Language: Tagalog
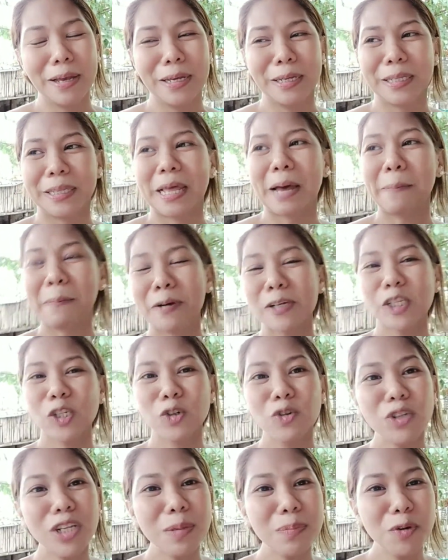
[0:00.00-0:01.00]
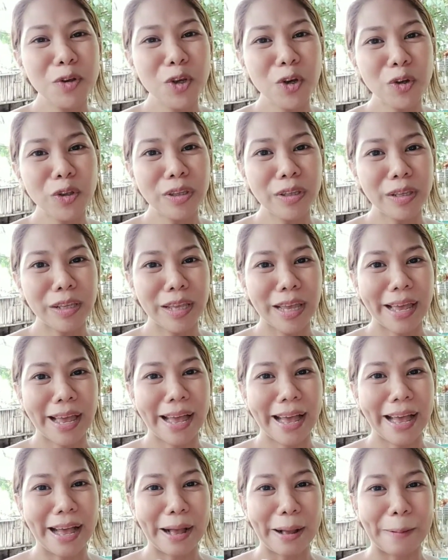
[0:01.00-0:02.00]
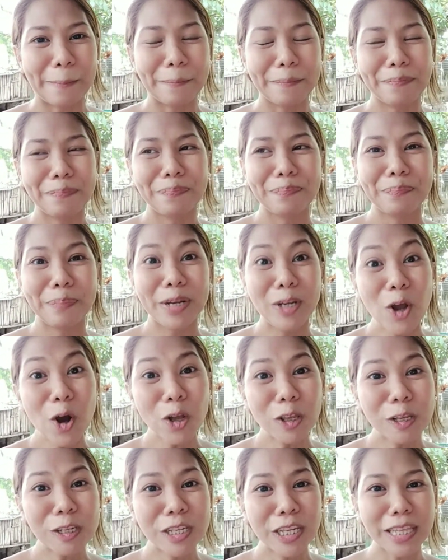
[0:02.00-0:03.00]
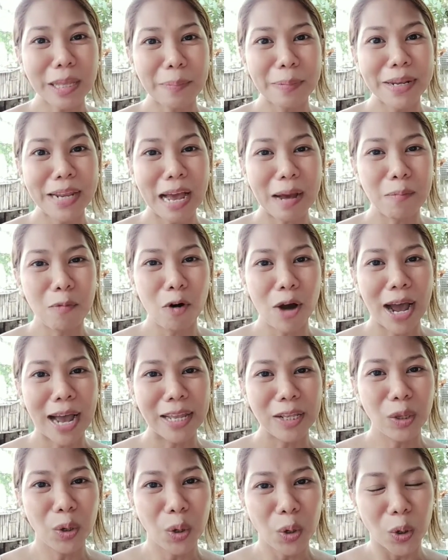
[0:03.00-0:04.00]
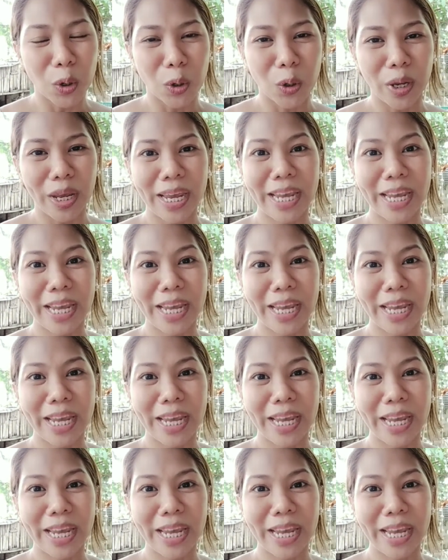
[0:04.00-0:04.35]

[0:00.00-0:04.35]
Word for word: Tapos, kunin mo yung um, manok doon sa tabi ng abokado.